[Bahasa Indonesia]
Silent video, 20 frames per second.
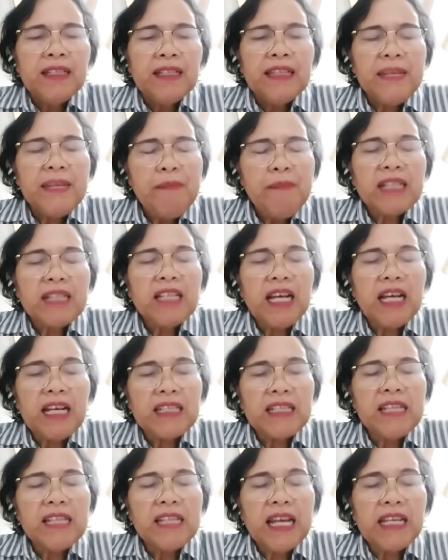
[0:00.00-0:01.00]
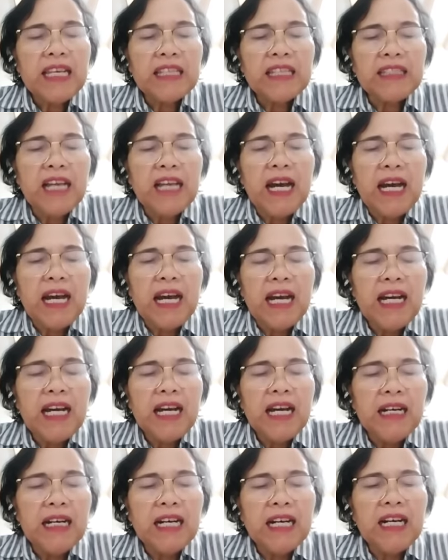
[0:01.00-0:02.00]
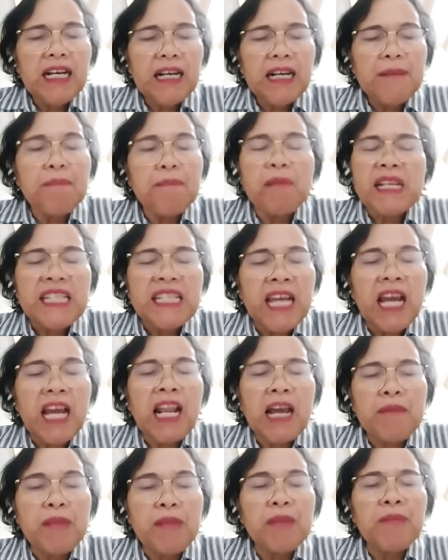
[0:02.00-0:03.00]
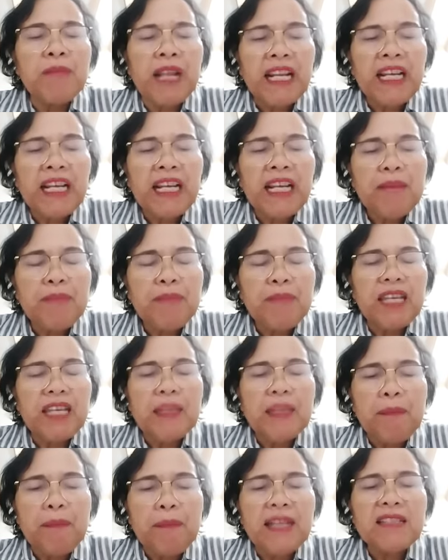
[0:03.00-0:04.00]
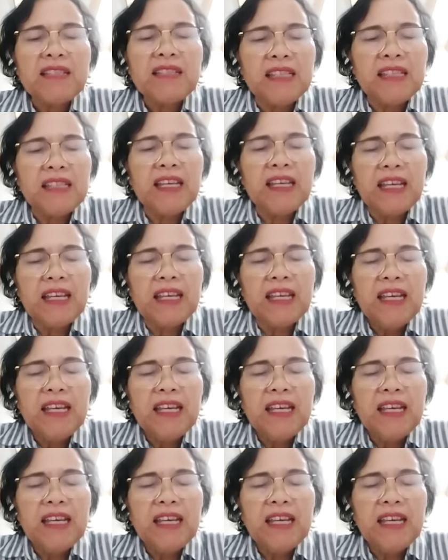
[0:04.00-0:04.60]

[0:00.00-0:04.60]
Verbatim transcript: tiba saatnya kita uh, menyalami mereka, kita pasti